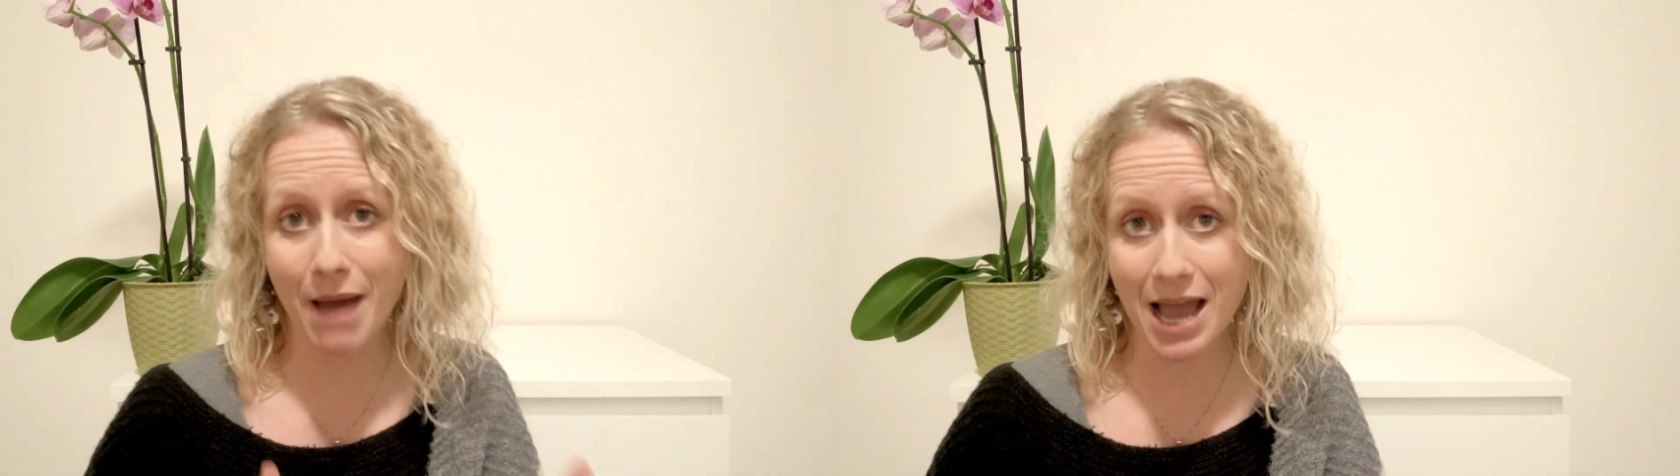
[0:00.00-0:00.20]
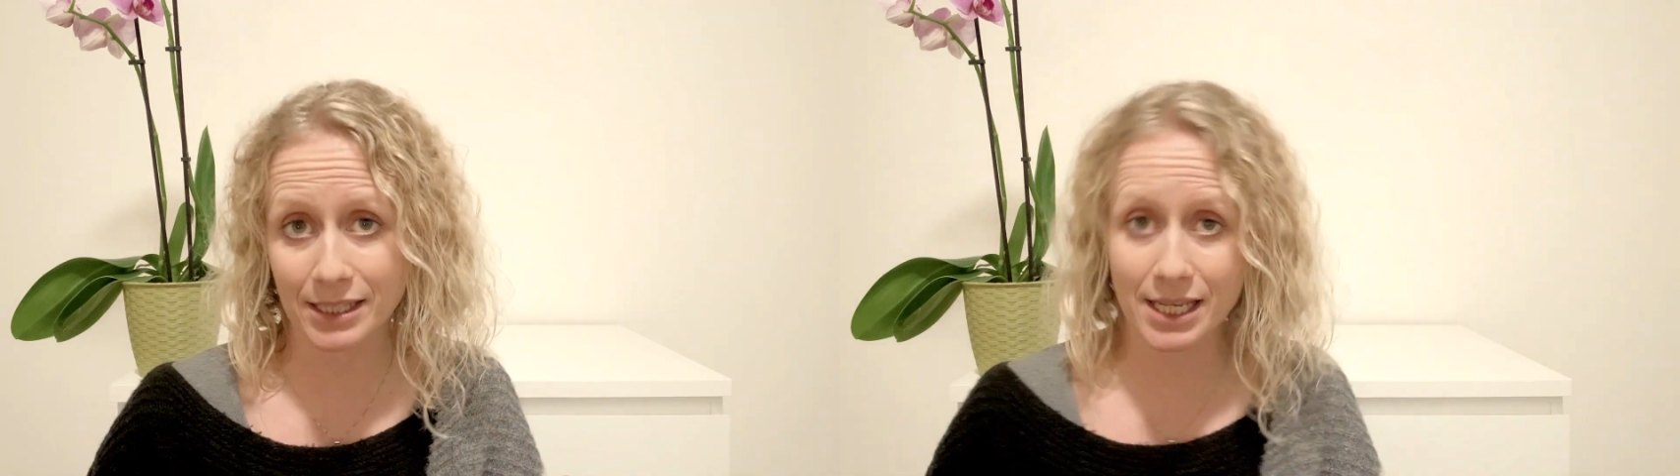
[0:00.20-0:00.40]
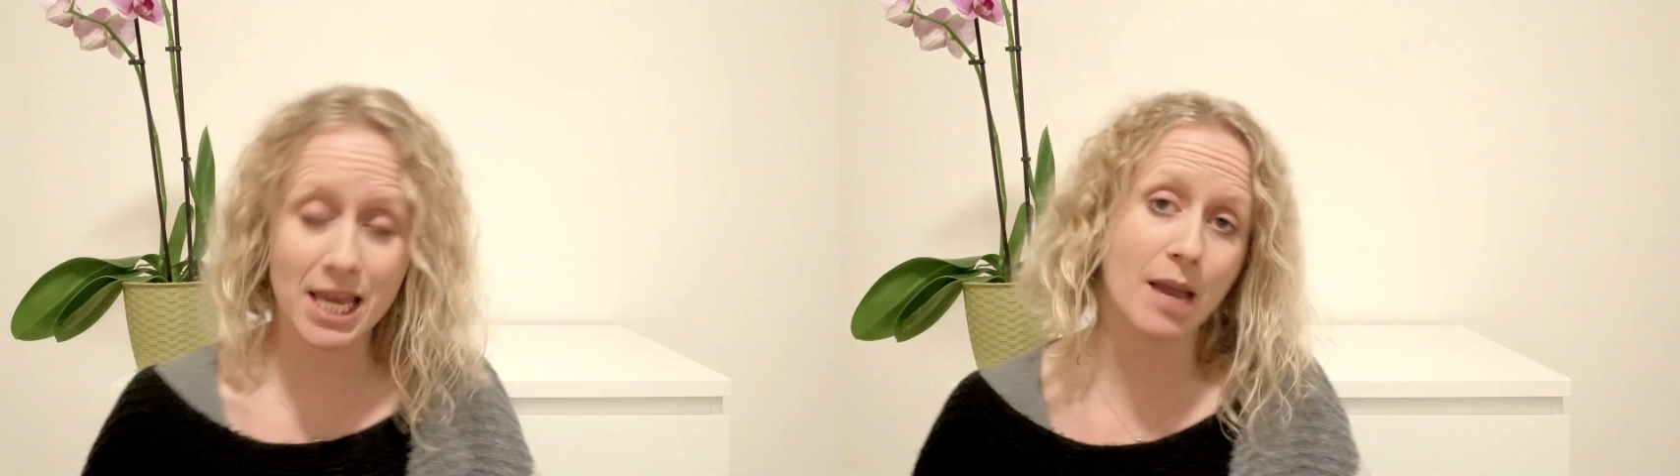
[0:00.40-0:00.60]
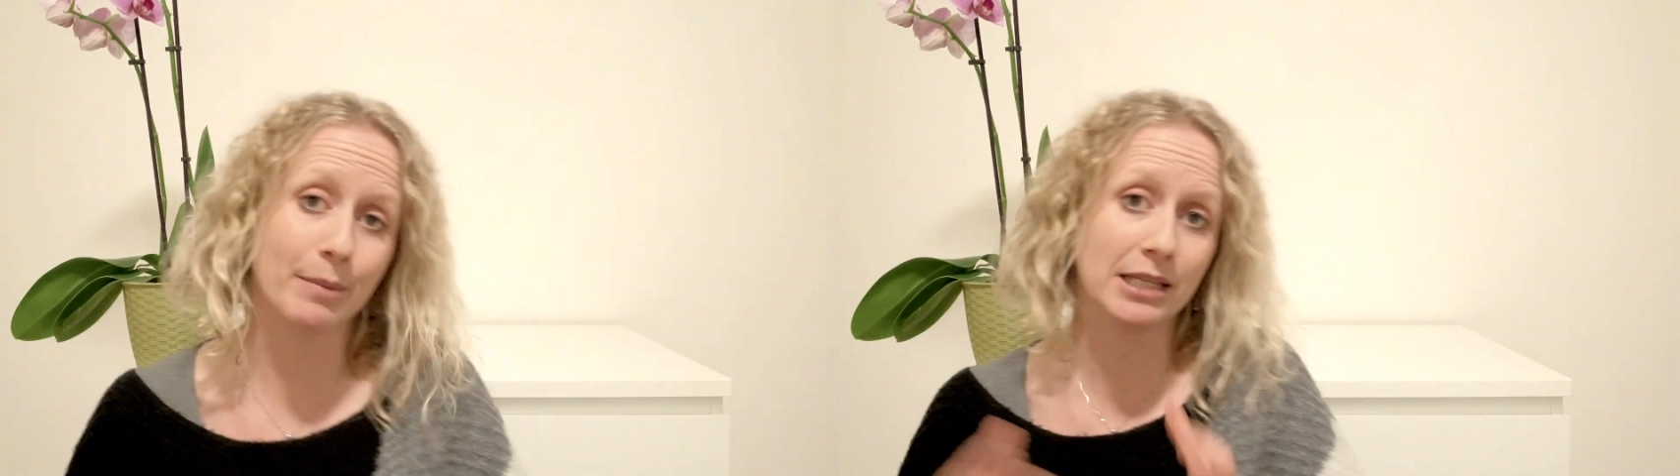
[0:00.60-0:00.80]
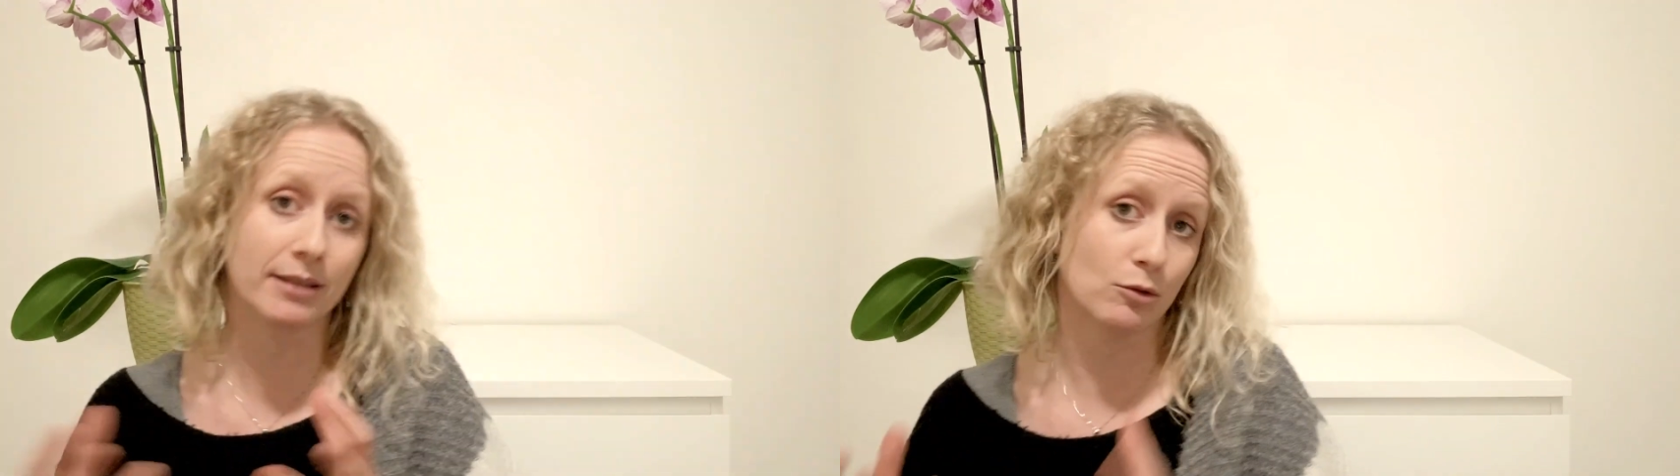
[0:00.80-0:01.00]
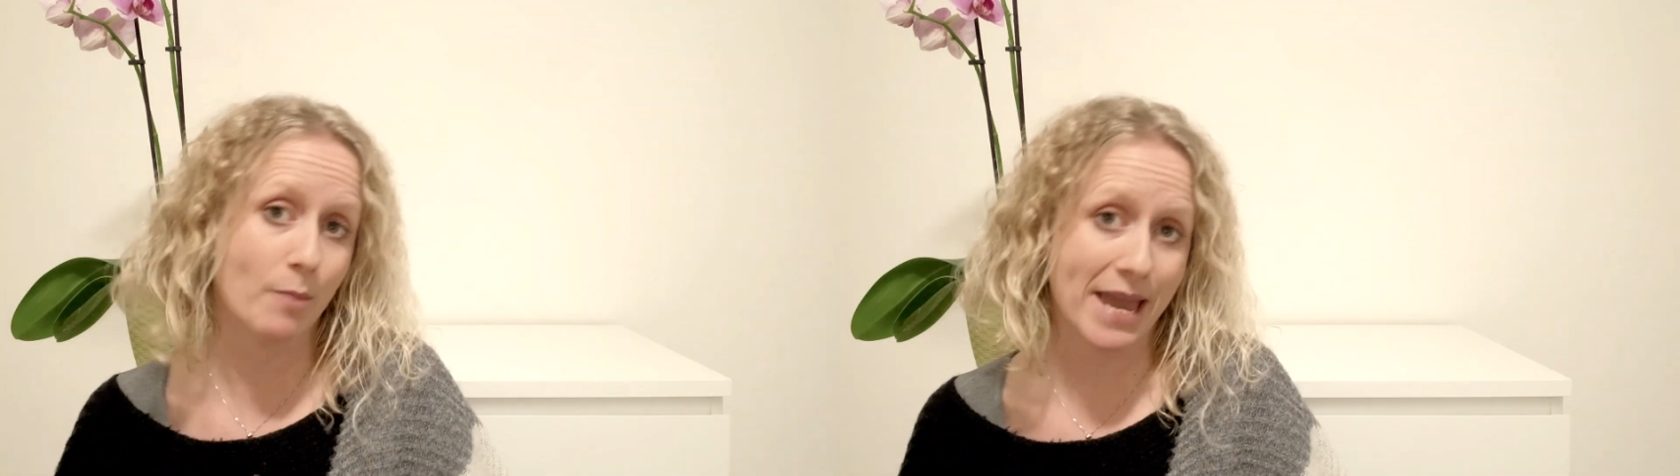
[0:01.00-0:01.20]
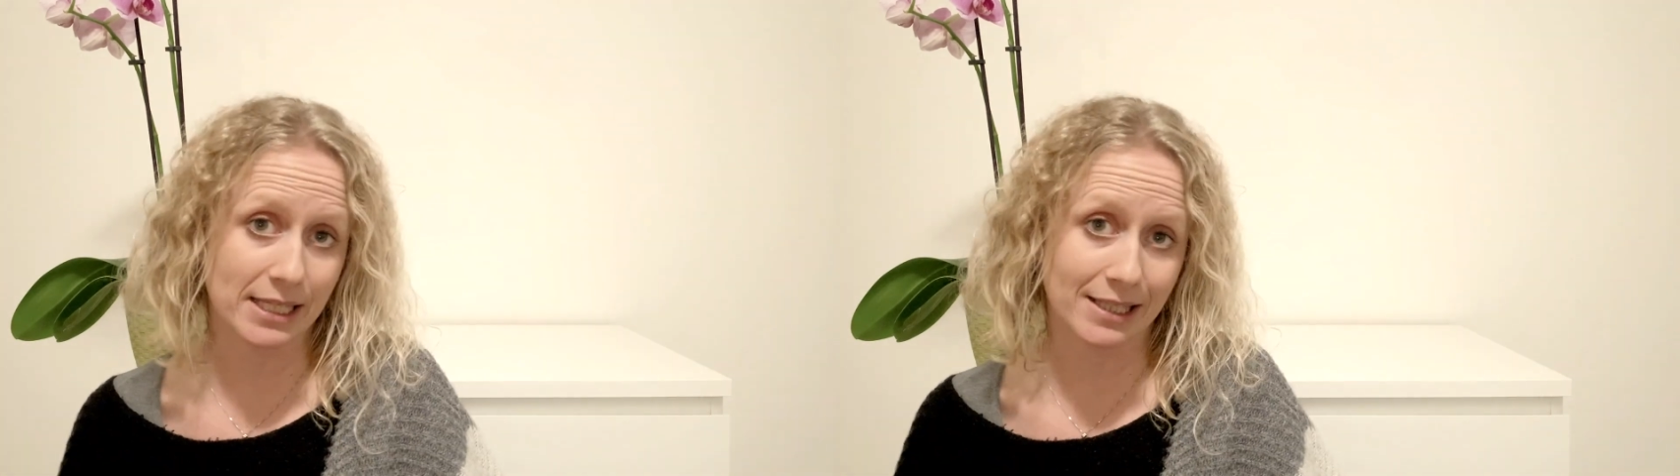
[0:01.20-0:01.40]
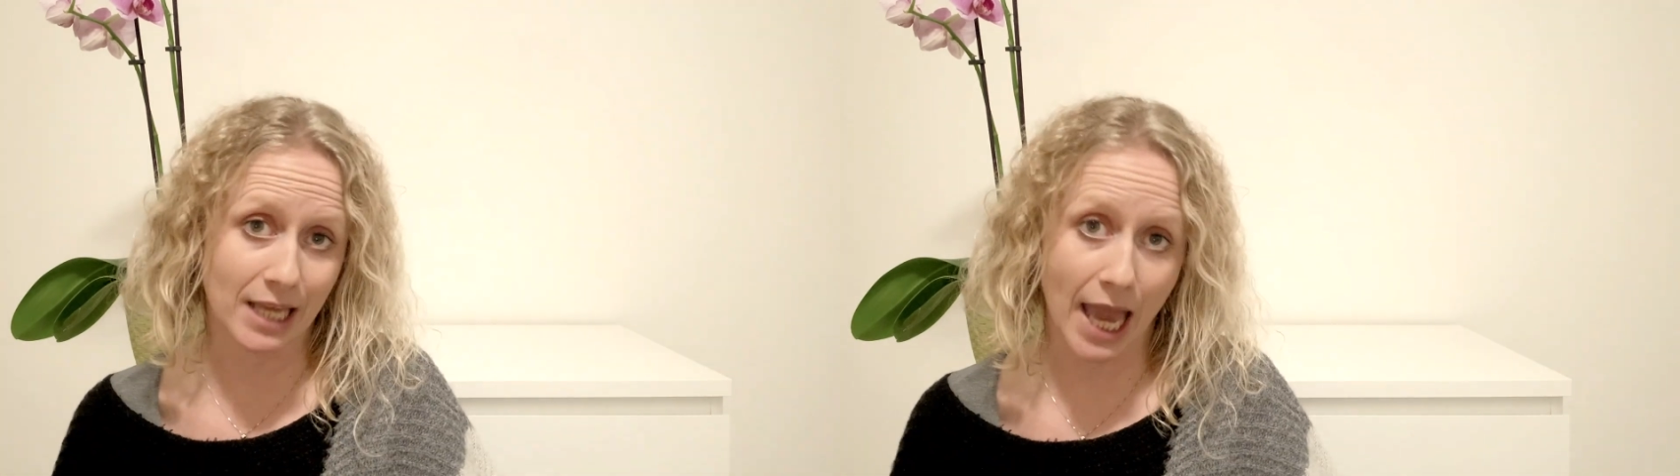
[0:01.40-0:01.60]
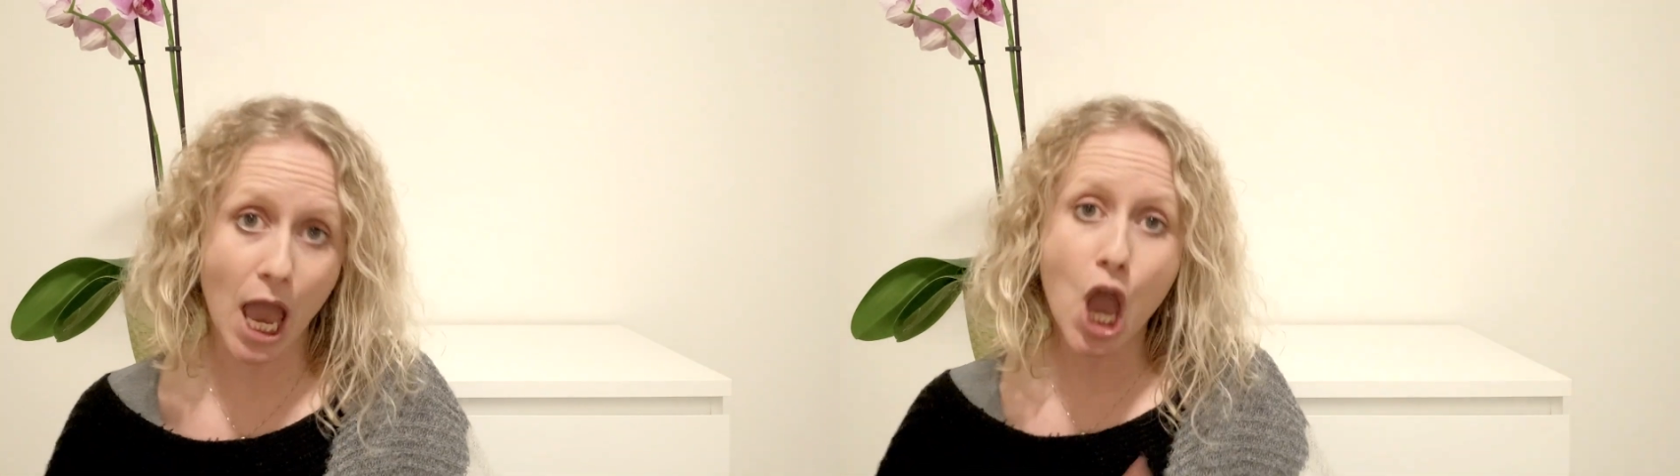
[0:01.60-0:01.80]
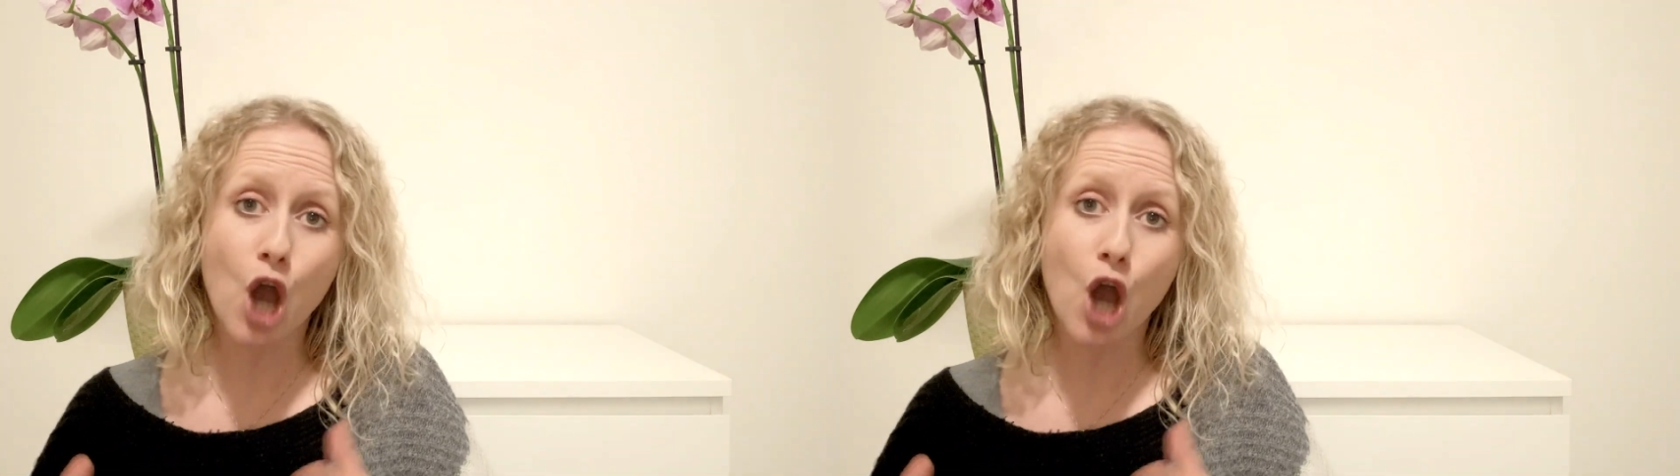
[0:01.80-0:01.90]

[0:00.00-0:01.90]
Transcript: base e abilità domestiche,